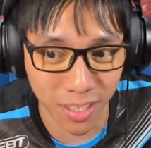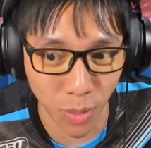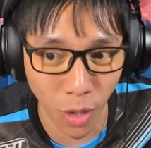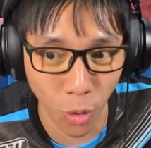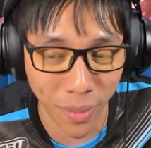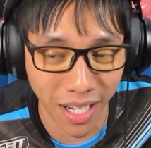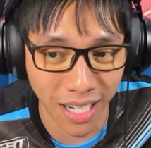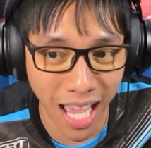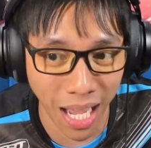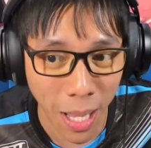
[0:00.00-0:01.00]
ถ้าเกิดสมมติเราลงไปข้า
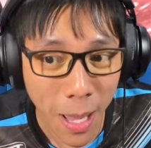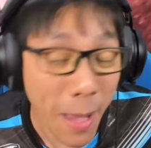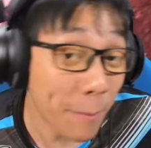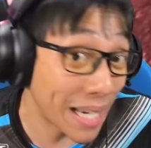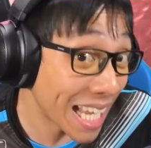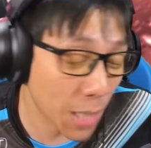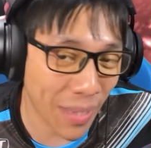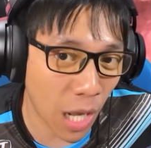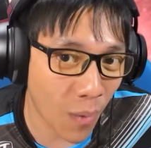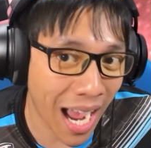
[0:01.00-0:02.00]
งล่าง มันน่าจะ
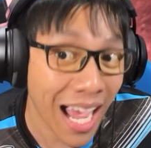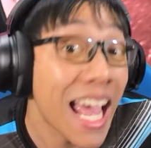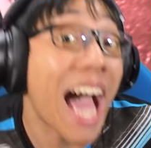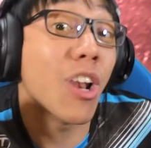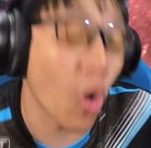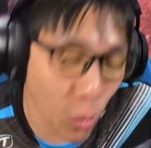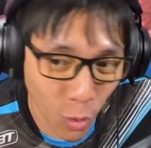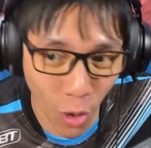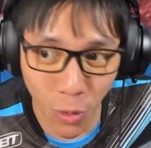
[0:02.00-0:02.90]
เป็นลาวา อ่ะลองดู